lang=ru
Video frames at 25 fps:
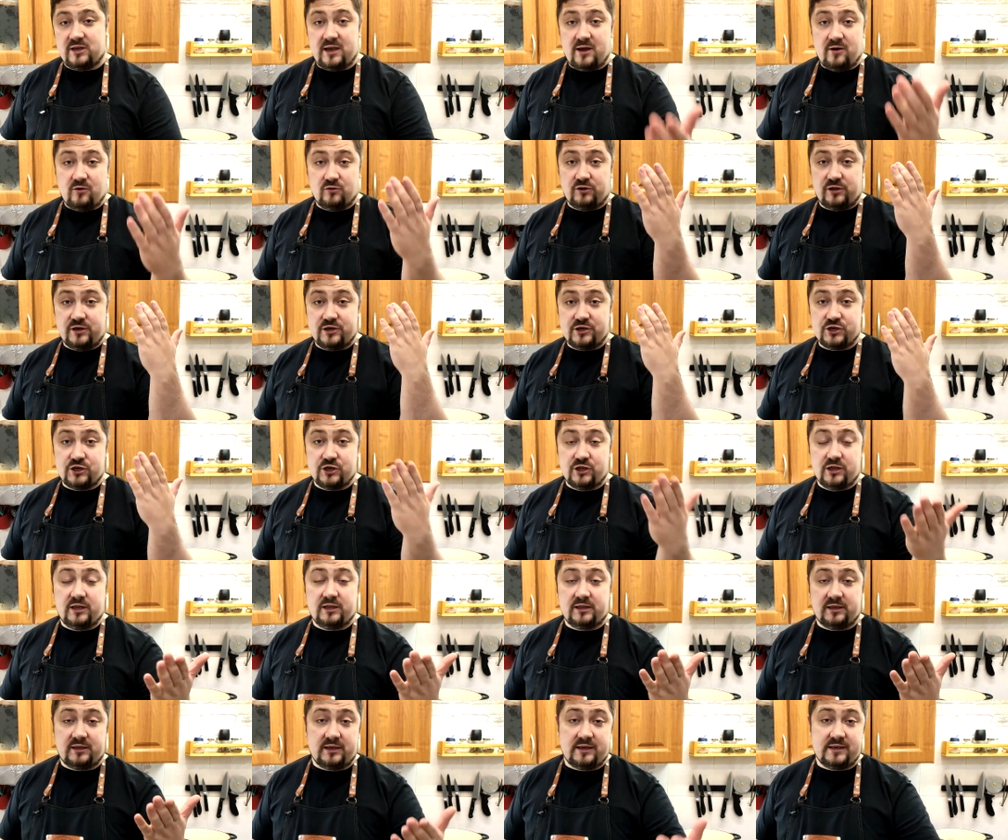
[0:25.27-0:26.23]
я вот
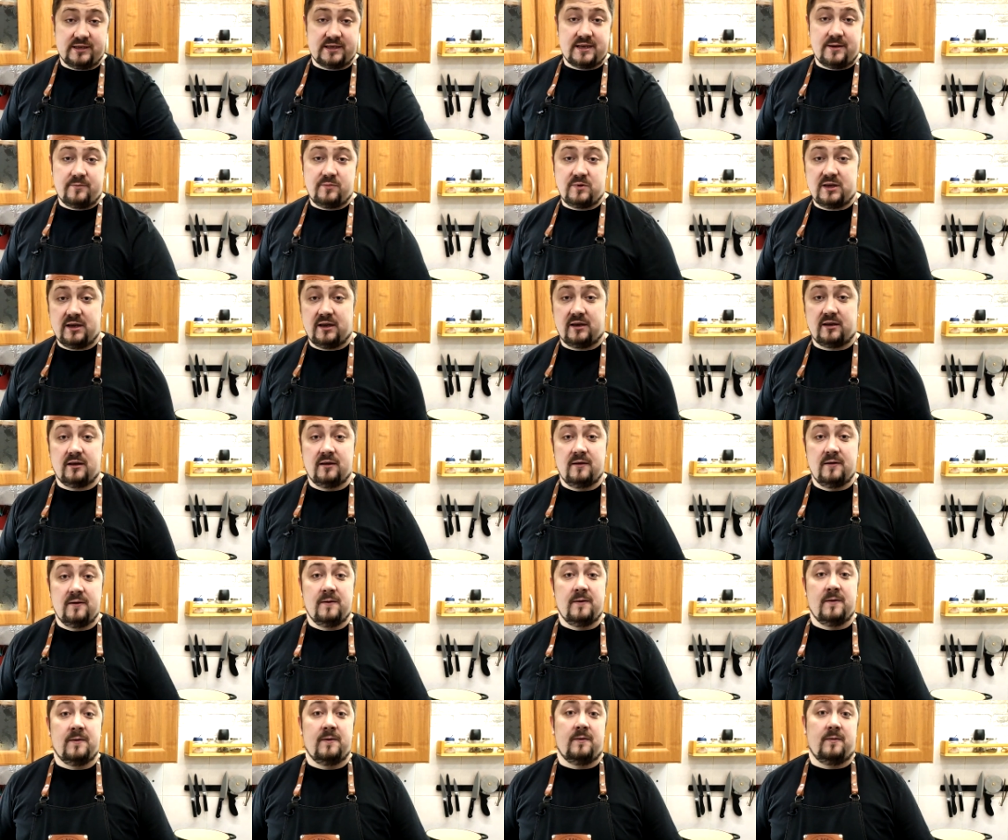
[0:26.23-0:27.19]
решил этот рецептик
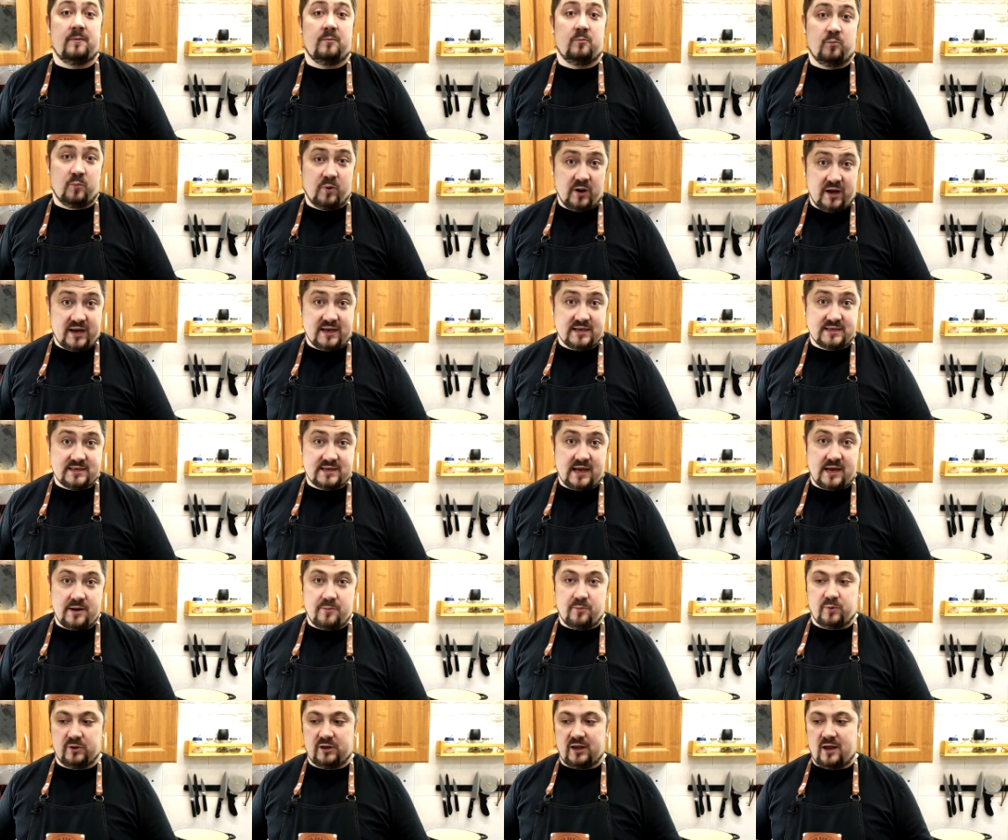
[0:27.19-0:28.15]

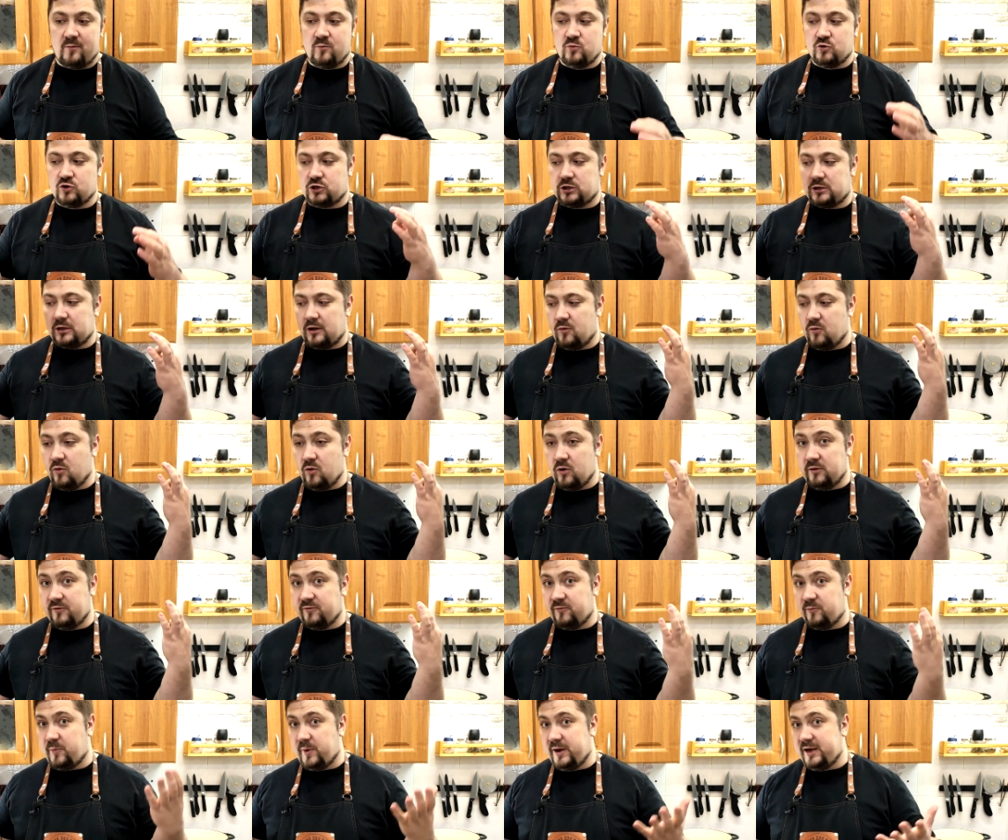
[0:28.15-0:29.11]
показать, потому что
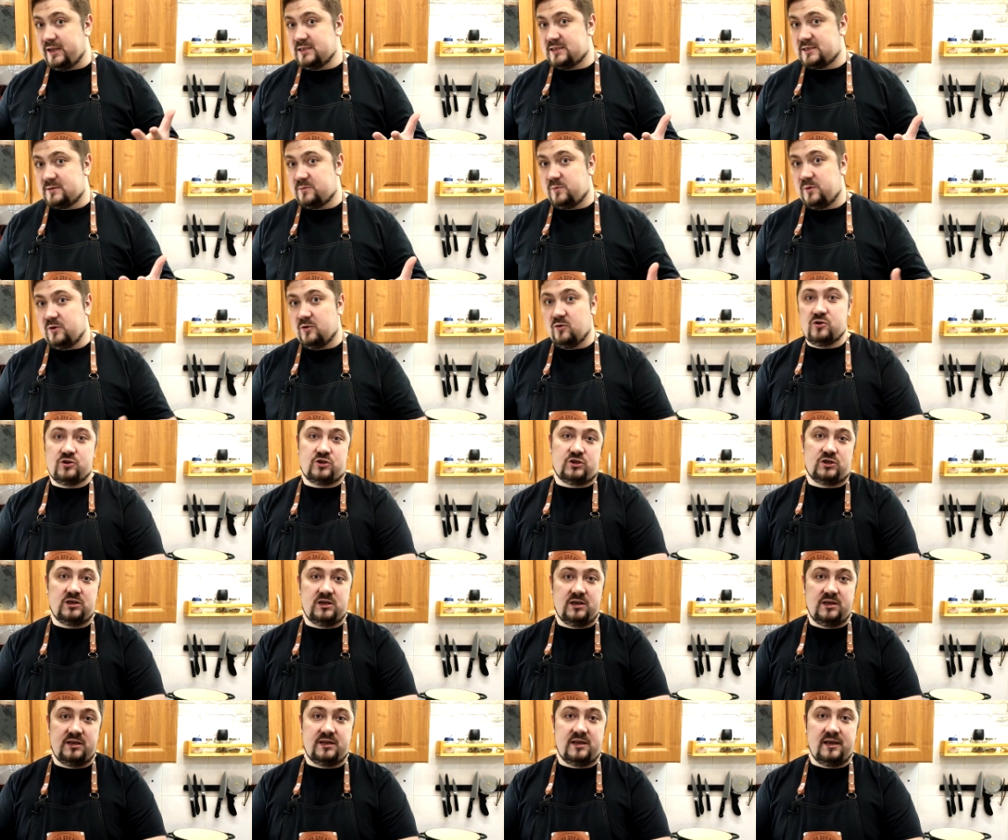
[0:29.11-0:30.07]
он, в принципе,
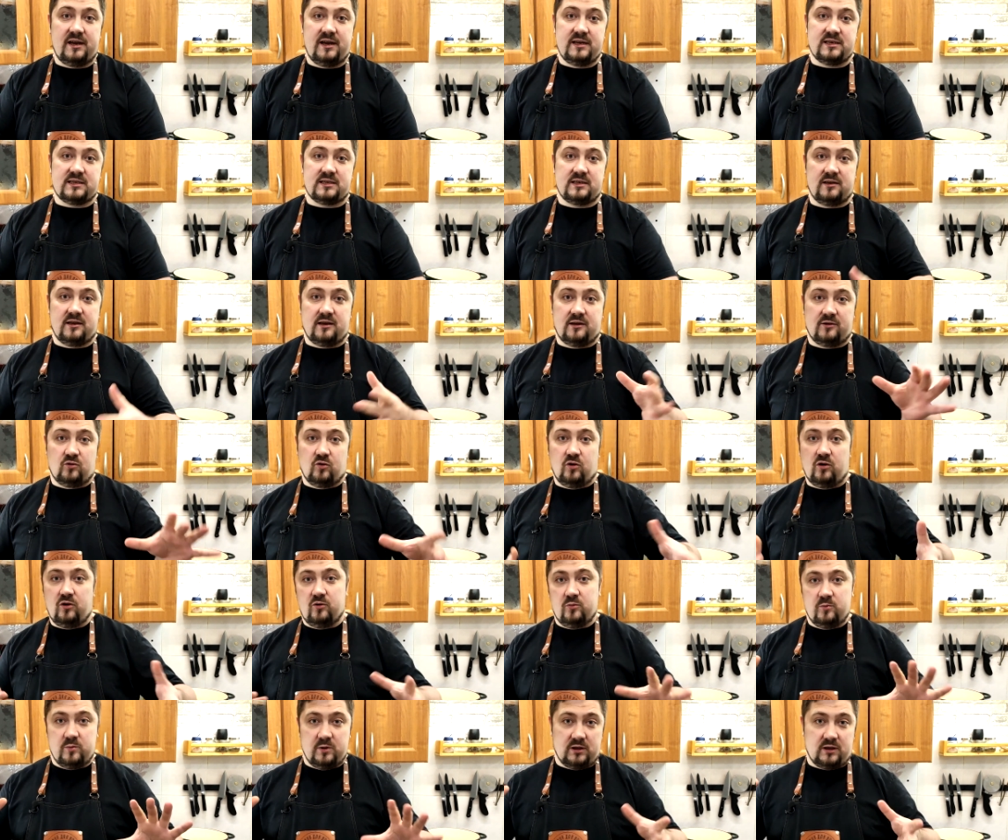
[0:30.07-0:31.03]
очень интересный, кто
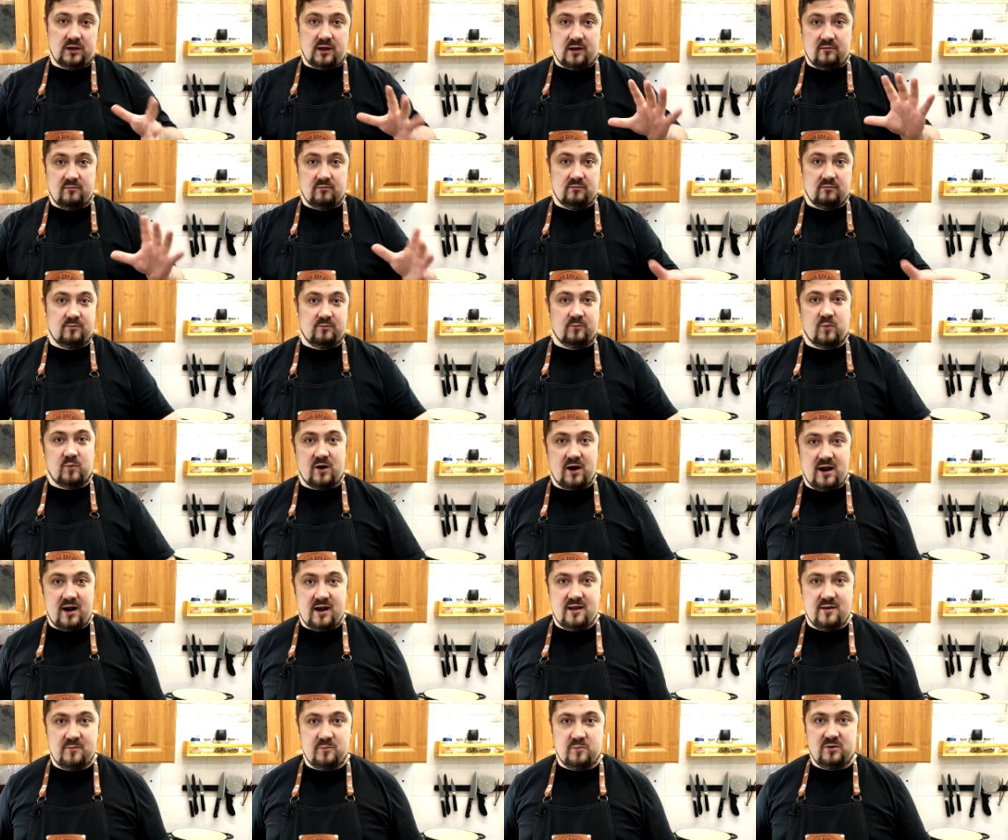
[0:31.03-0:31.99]
любит там
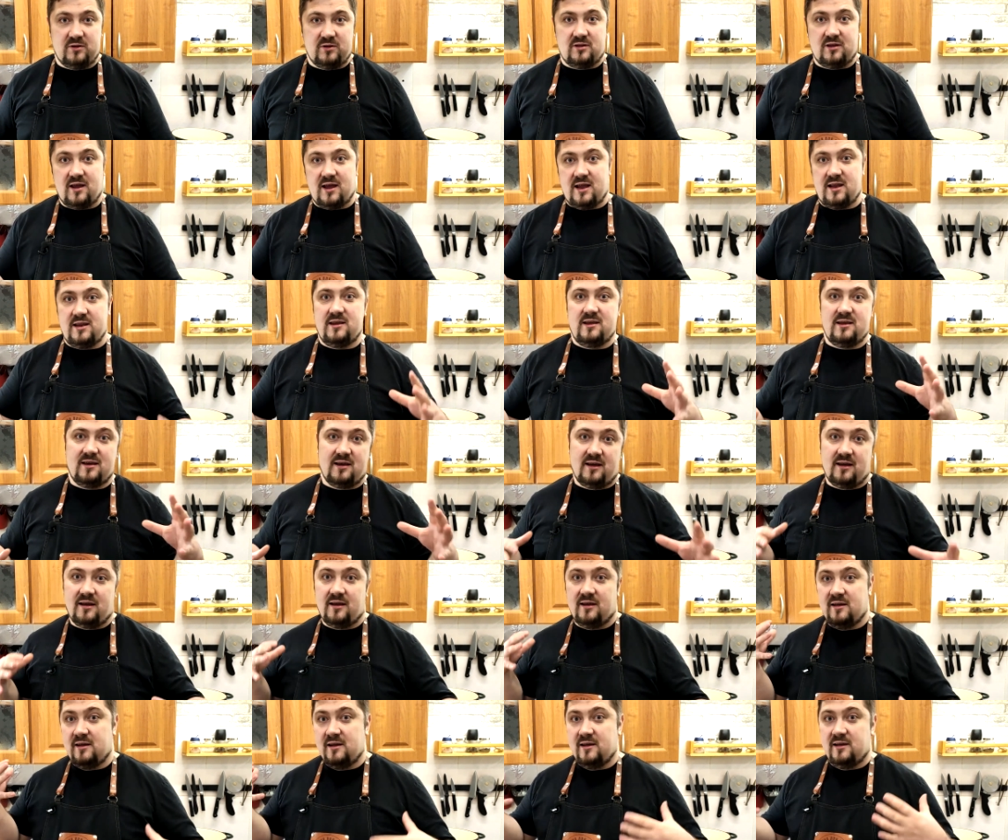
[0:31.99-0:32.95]
правильное
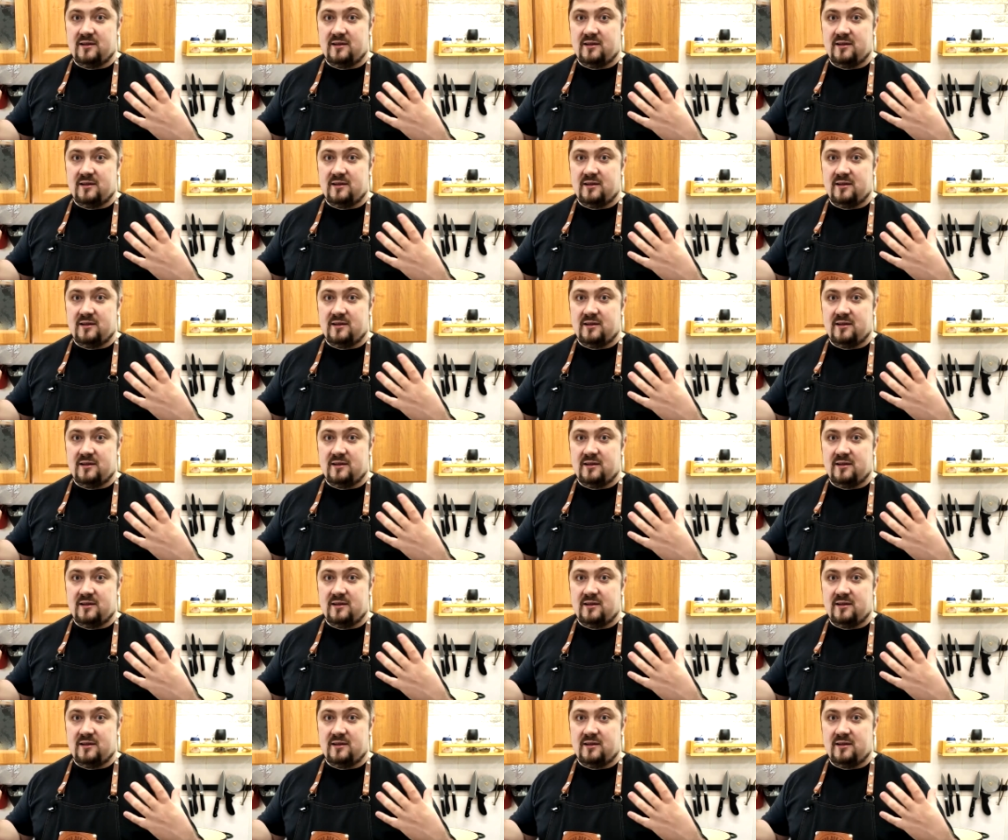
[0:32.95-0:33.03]
питание,